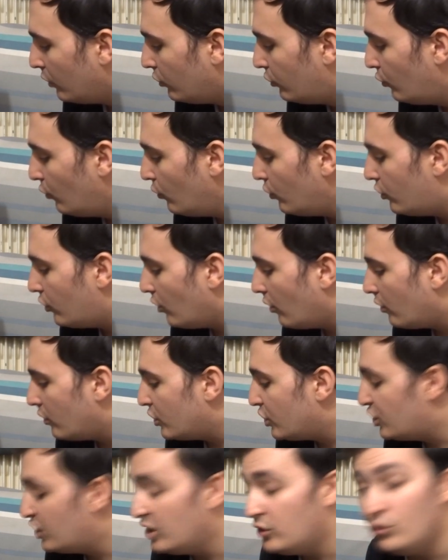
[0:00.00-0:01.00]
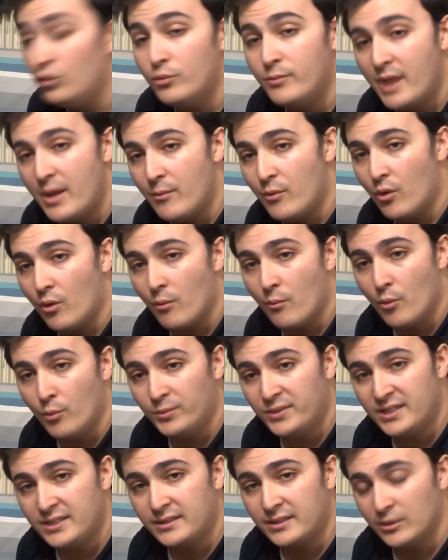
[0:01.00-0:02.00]
Donc euh, j'ai tout de même mon
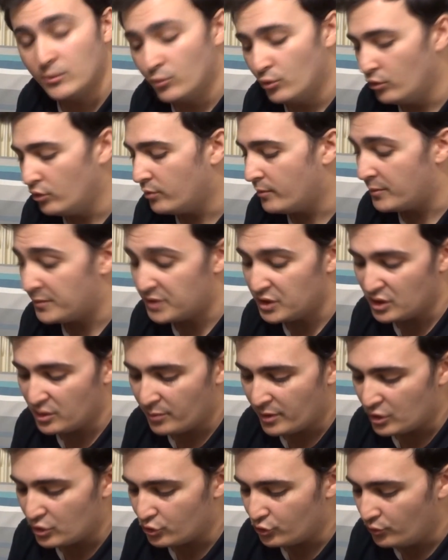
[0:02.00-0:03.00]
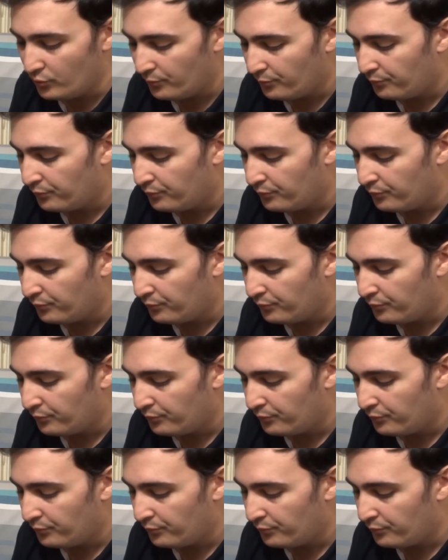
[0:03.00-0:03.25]
petit steelbook, même si j'ai pas le jeu.